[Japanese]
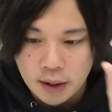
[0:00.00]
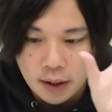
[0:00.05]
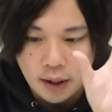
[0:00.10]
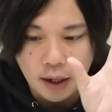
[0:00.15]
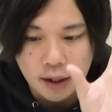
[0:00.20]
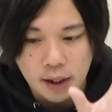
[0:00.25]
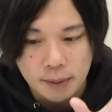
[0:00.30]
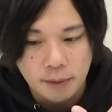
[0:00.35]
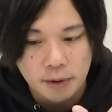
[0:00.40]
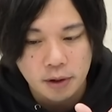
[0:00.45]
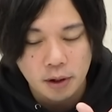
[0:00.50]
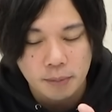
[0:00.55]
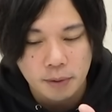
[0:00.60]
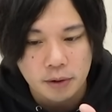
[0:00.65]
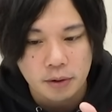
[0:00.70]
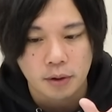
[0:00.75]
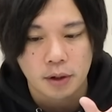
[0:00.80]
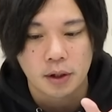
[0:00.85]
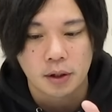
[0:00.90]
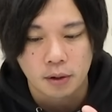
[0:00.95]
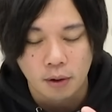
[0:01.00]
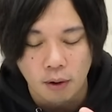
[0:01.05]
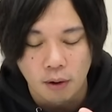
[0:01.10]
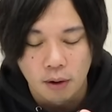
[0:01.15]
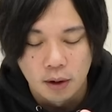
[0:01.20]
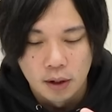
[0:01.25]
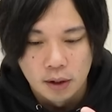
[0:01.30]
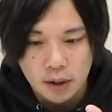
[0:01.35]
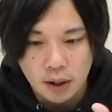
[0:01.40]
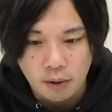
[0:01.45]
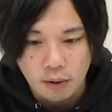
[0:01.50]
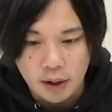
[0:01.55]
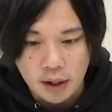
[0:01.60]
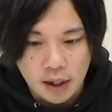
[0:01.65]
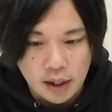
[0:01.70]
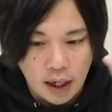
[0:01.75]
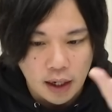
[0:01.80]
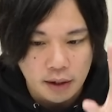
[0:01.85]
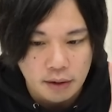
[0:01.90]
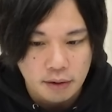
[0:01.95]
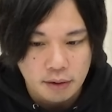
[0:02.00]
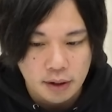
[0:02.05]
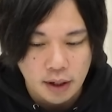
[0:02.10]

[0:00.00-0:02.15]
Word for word: ラキモンの分の1個でこれが開